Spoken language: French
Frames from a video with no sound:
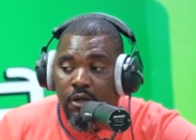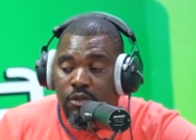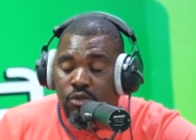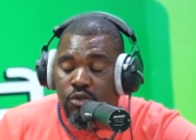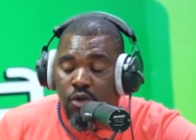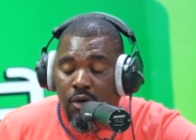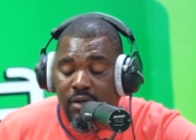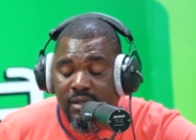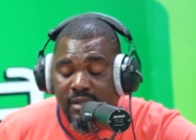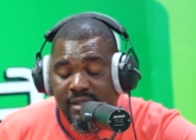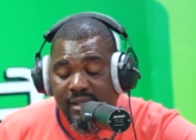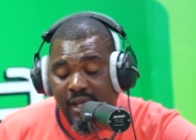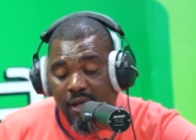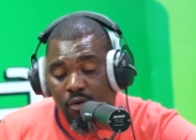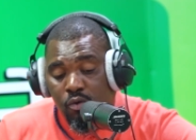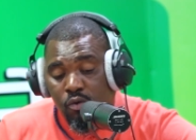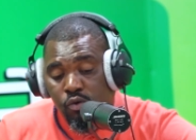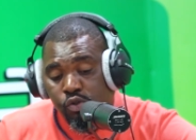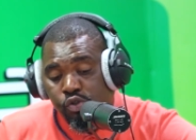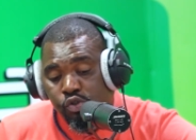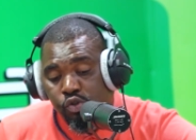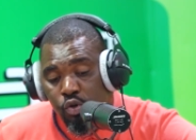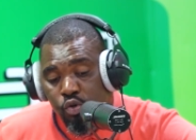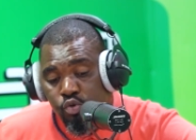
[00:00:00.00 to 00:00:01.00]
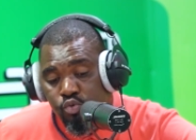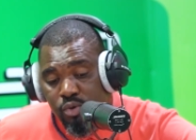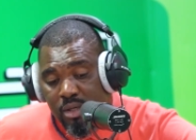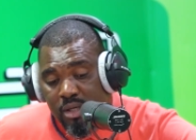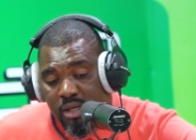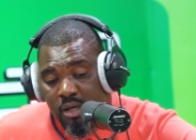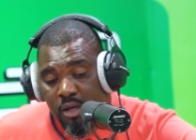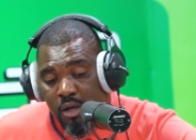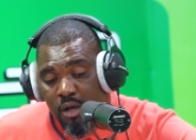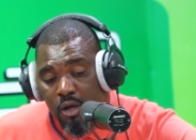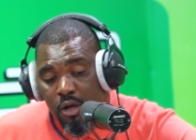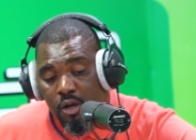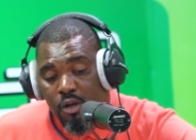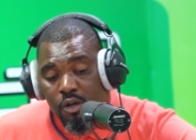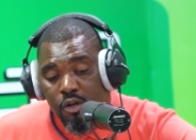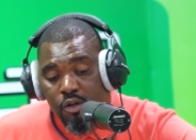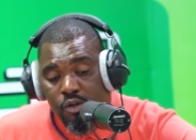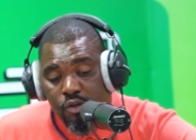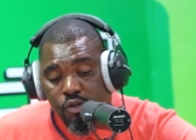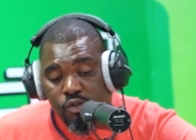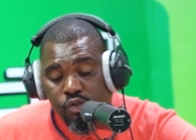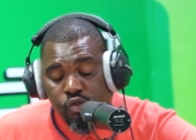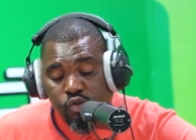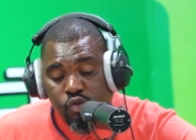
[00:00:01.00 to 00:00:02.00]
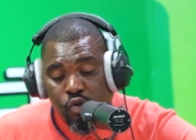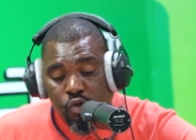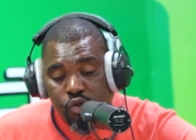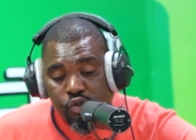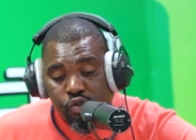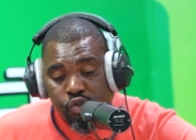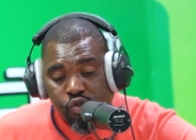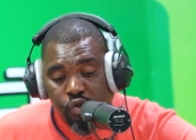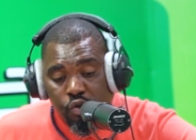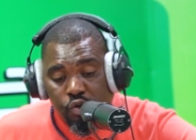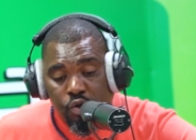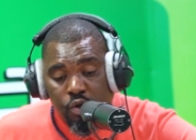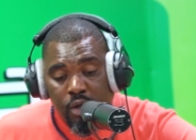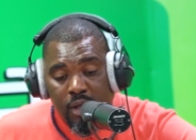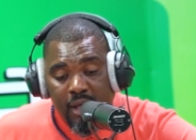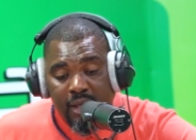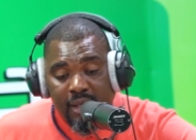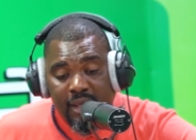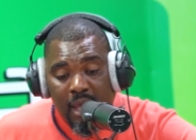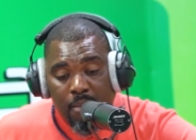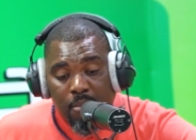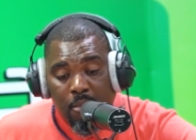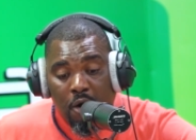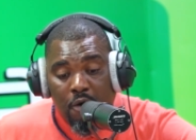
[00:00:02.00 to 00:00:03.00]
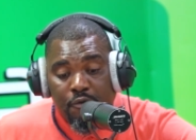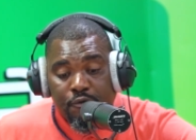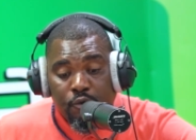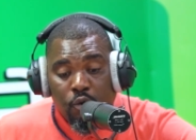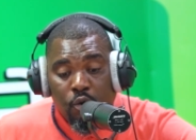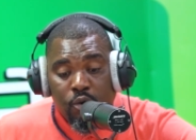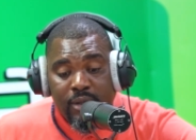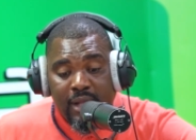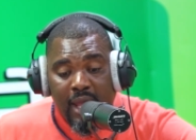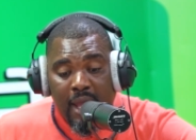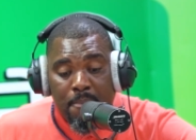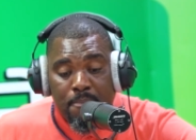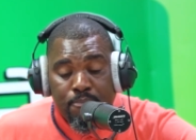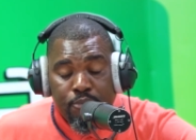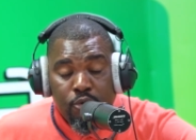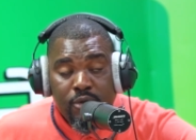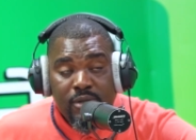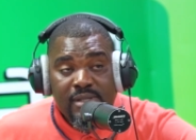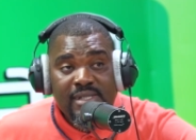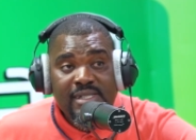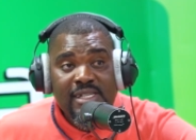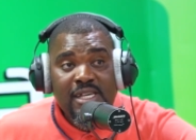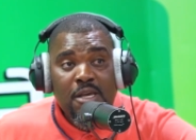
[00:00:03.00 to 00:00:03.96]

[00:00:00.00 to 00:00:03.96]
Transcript: Donc c'est aujourd'hui euh, ce jeu Game of Olympus